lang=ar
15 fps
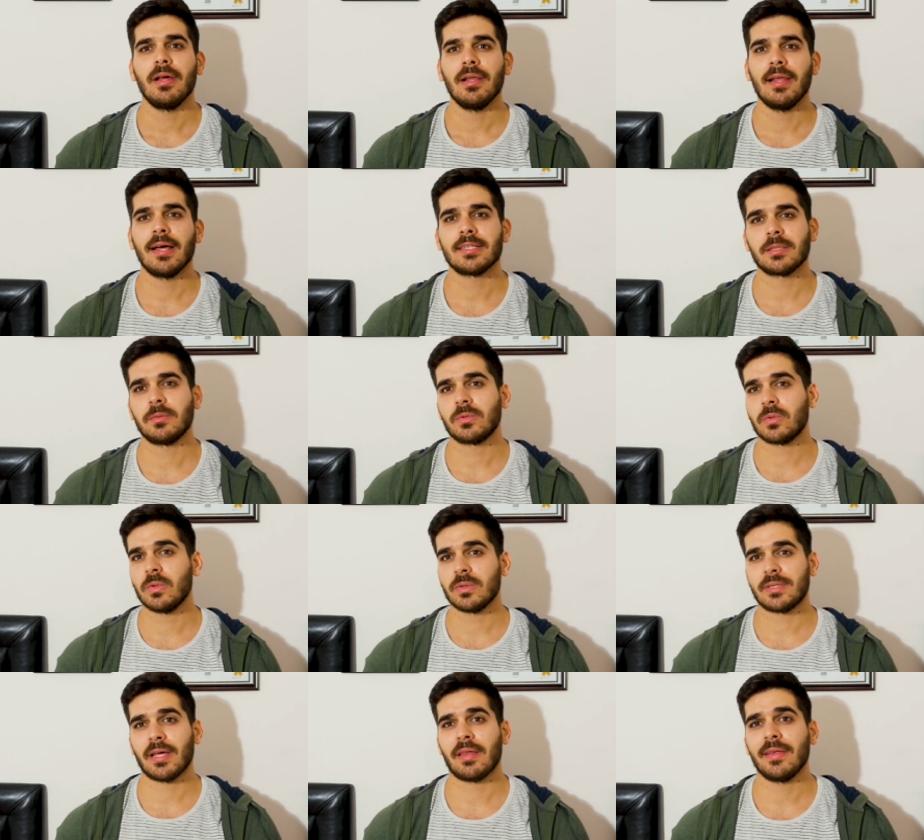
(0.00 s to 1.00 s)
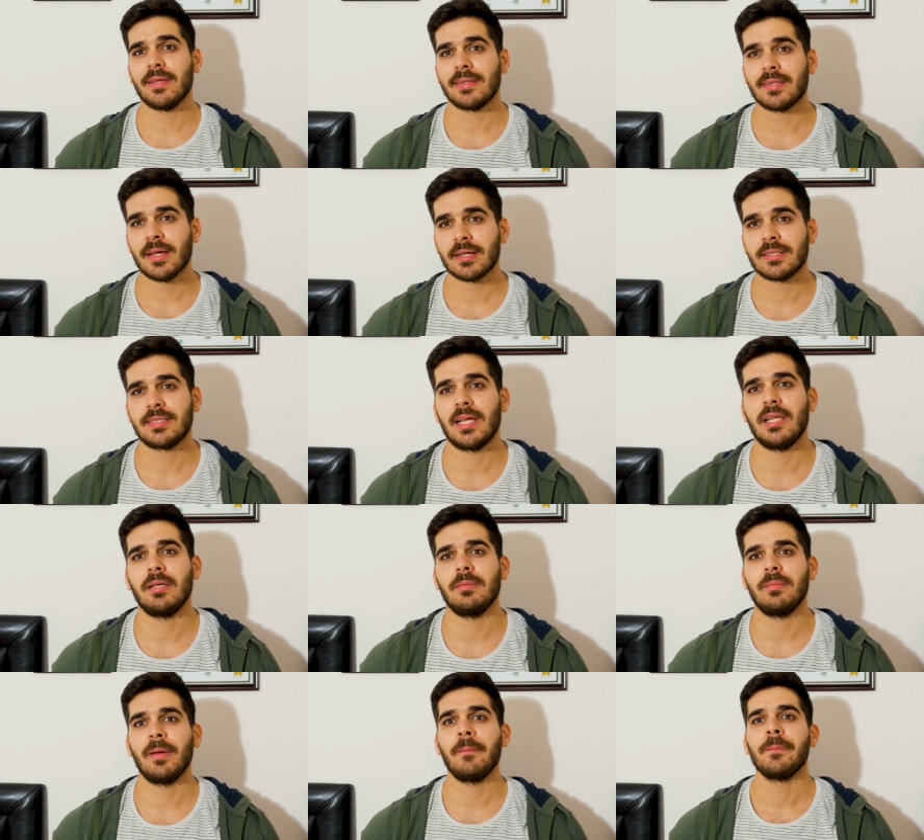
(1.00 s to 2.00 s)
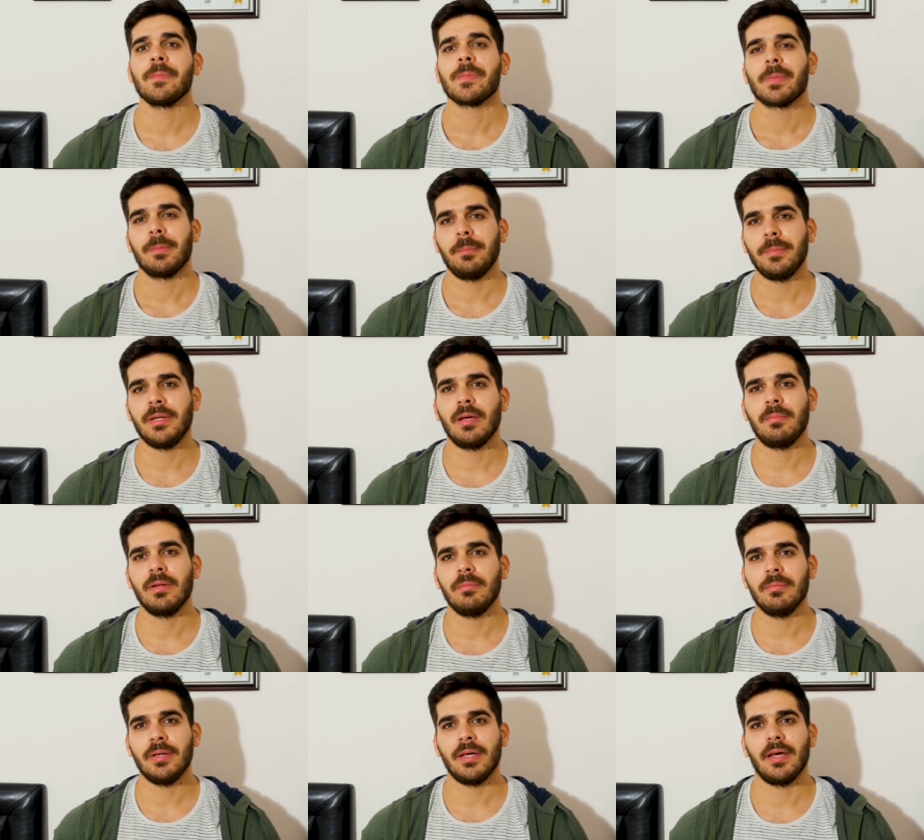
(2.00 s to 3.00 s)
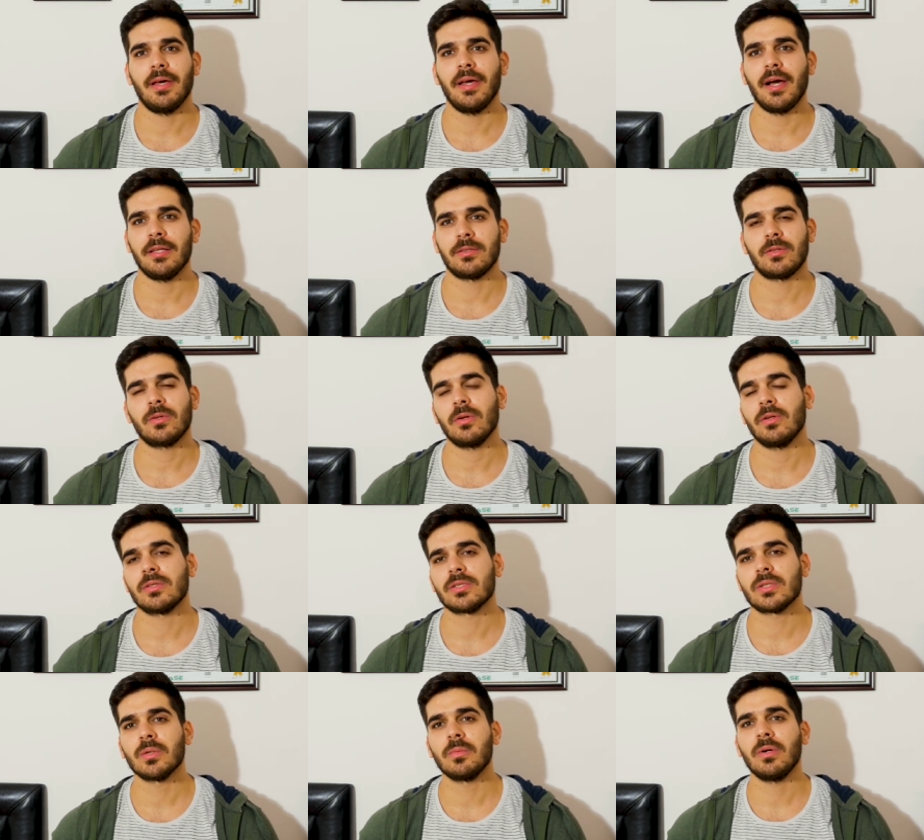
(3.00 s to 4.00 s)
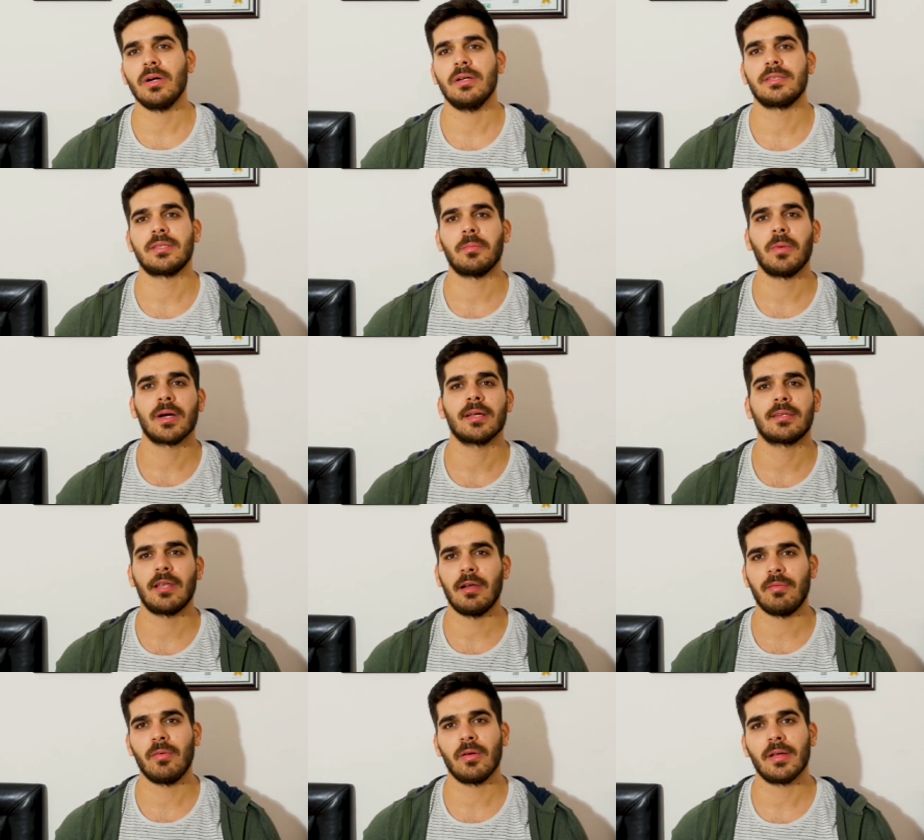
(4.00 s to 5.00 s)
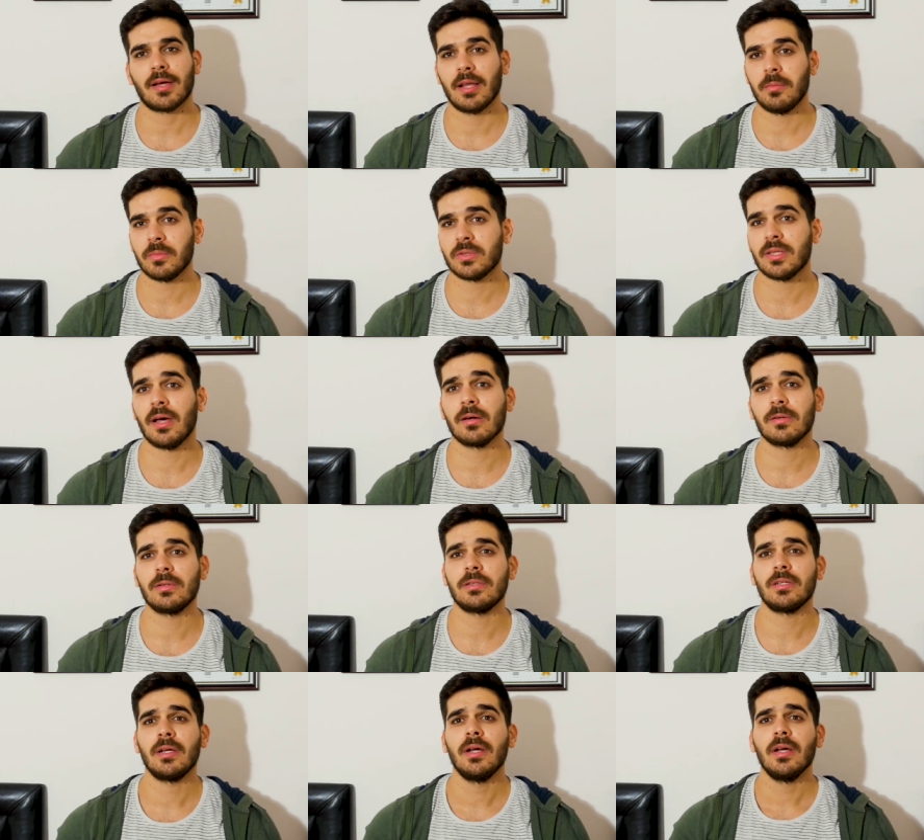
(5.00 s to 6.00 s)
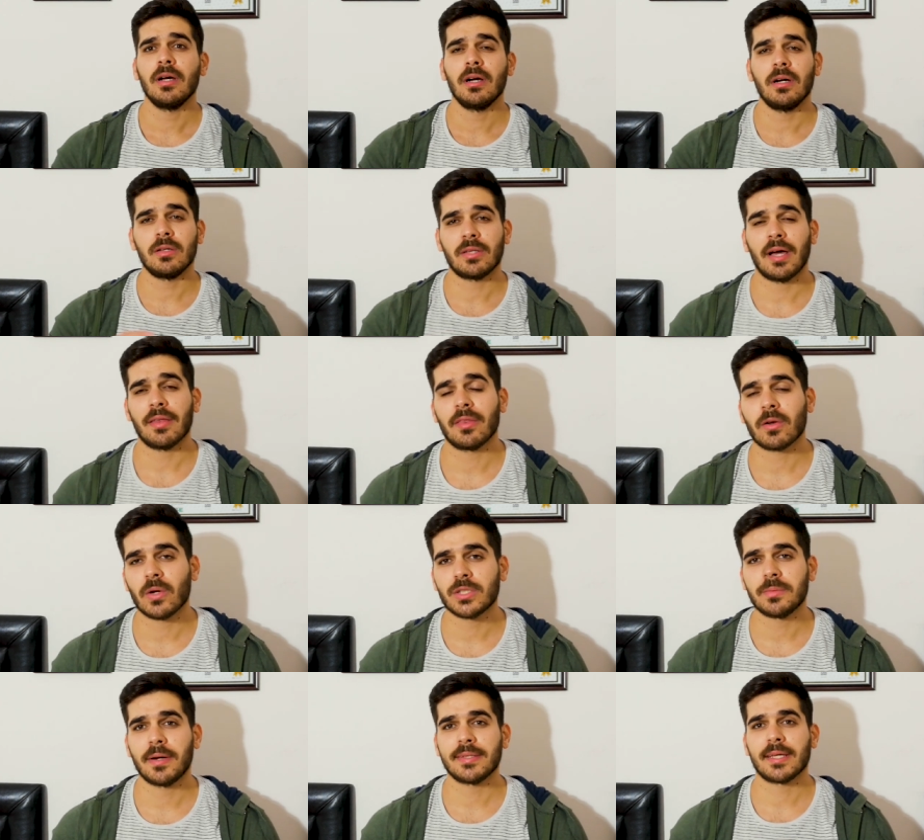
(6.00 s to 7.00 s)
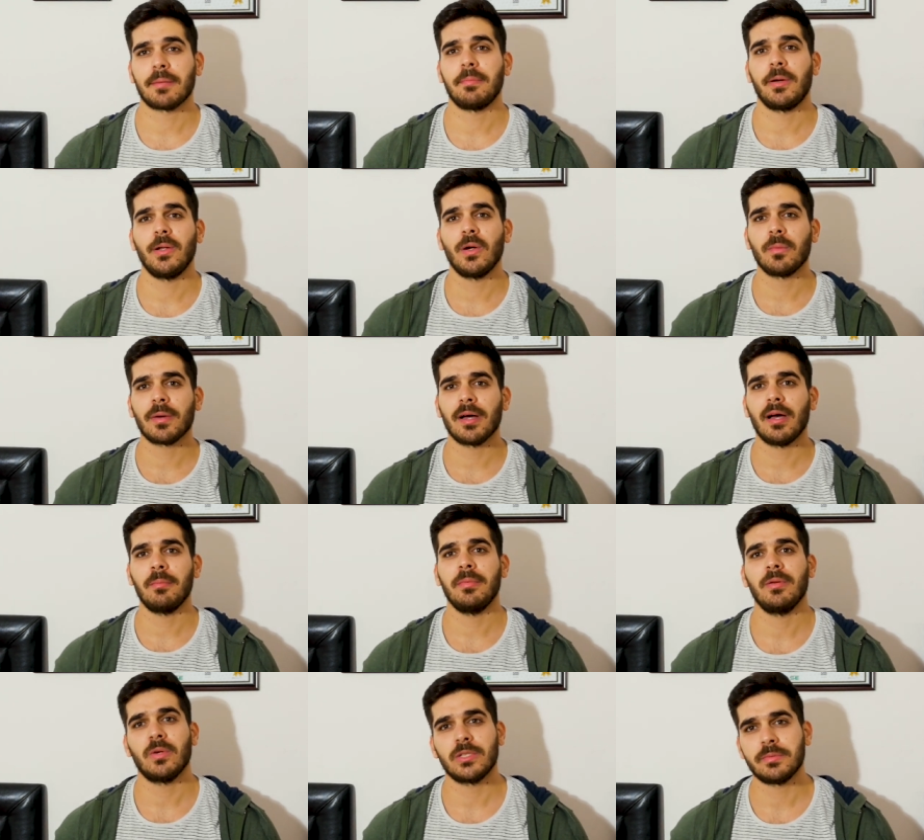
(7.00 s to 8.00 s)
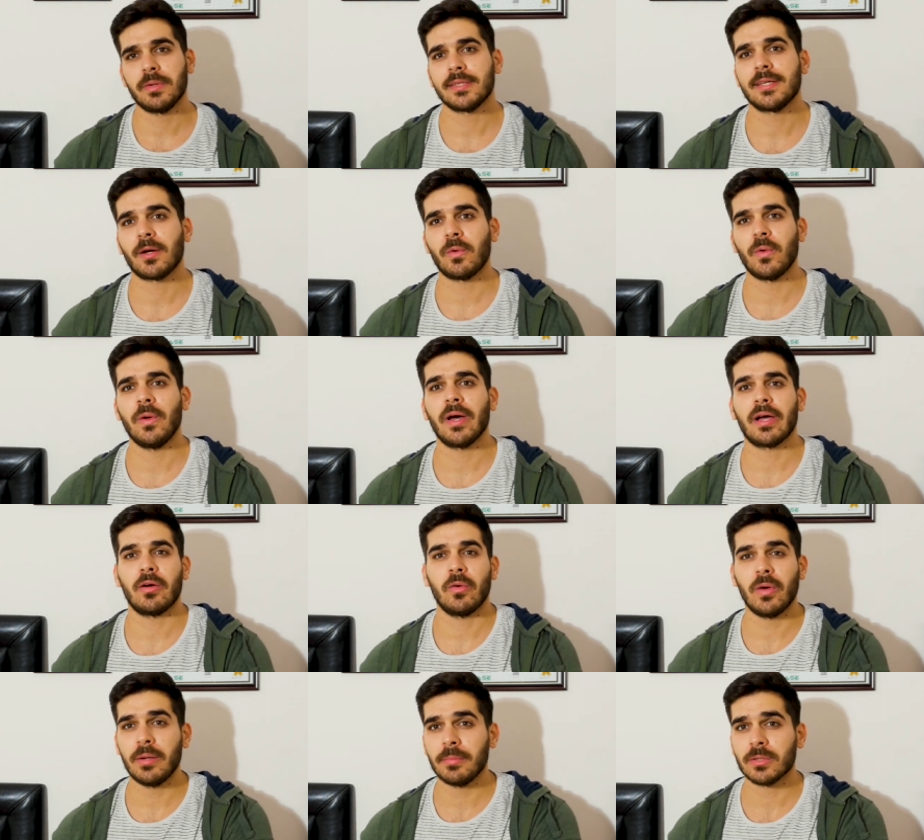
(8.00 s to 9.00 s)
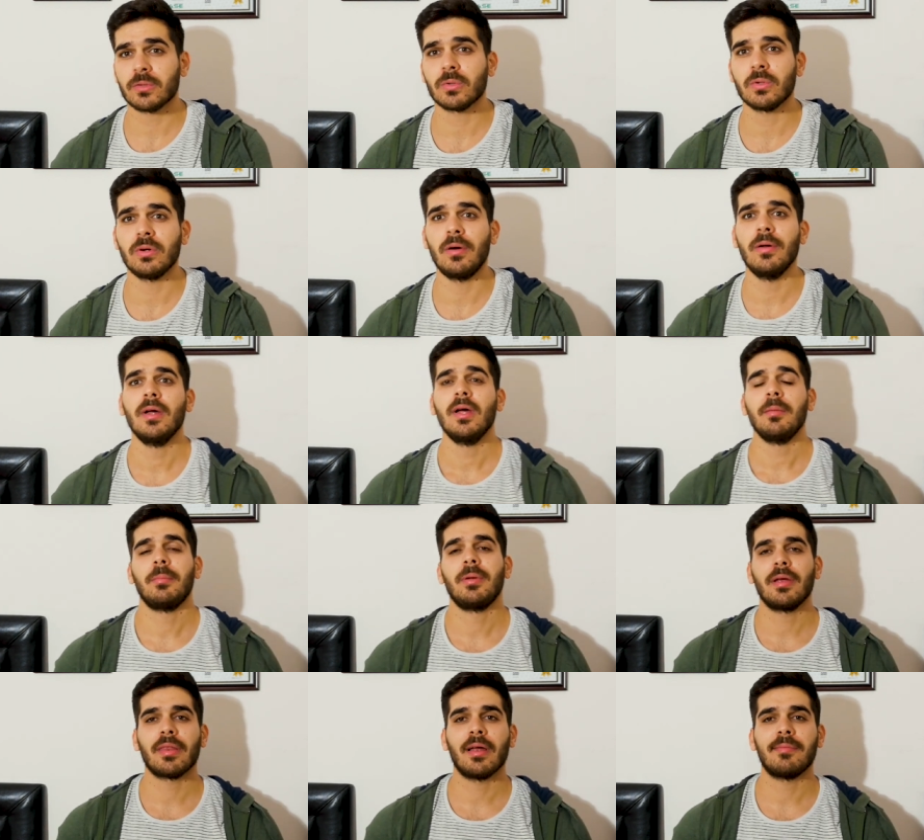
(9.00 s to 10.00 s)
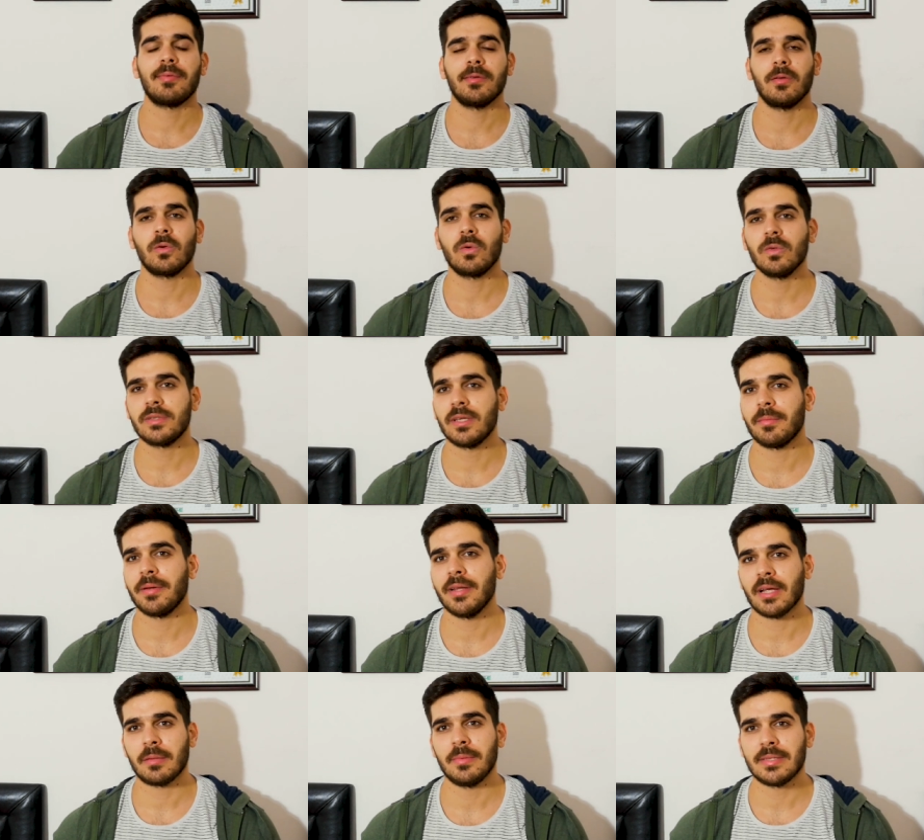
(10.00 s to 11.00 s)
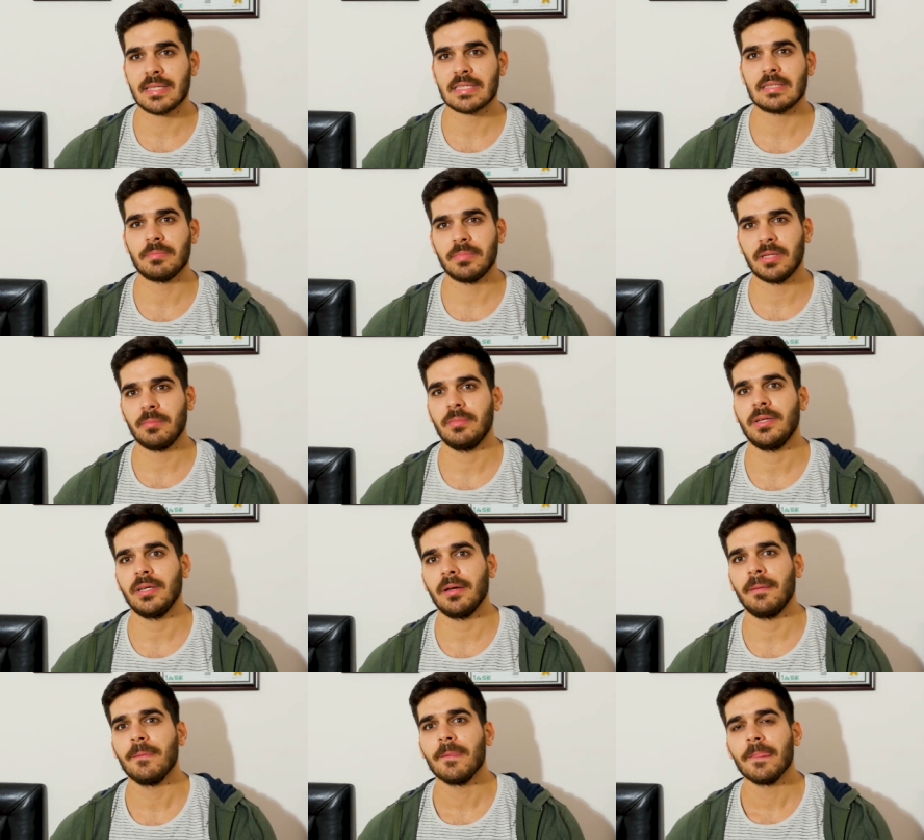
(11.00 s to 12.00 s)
لازم تكون تغذيتك سليمه 100% يعني تقعد الصبح انت ماخذ تليفونك عم تاكل تحضر وجباتك مال يوم كامل وجباتك وياك وين ما تروح بالاضافه انه يكون تمرينك ملتزم ب